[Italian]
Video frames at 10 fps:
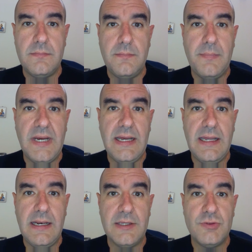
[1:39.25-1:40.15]

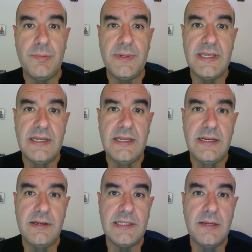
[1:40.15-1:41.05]
ma la sua preghiera
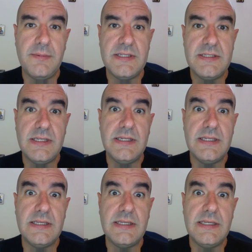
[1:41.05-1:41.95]
era in termini
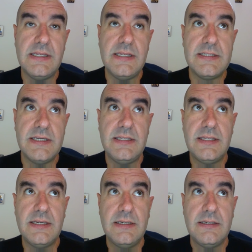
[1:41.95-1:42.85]
di
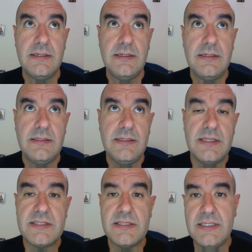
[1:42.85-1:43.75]
indigenza, di
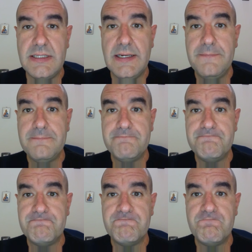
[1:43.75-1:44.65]
necessità.
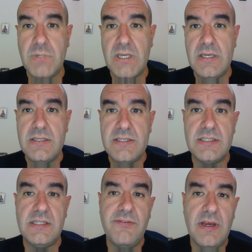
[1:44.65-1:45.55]
Si
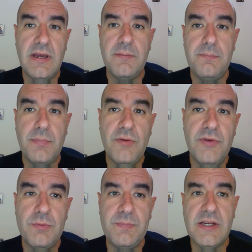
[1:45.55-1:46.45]
sentiva
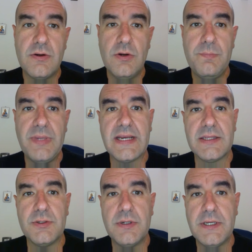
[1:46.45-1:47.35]
povero, piccolo,
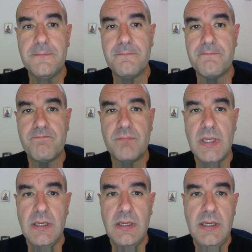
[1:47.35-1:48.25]
peccatore
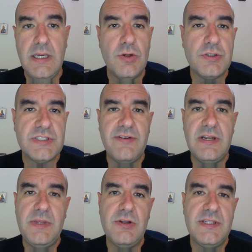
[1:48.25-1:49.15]
e non osava
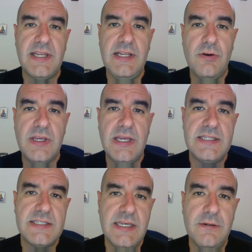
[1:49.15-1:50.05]
nemmeno alzare gli occhi al
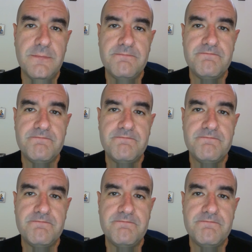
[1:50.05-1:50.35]
cielo.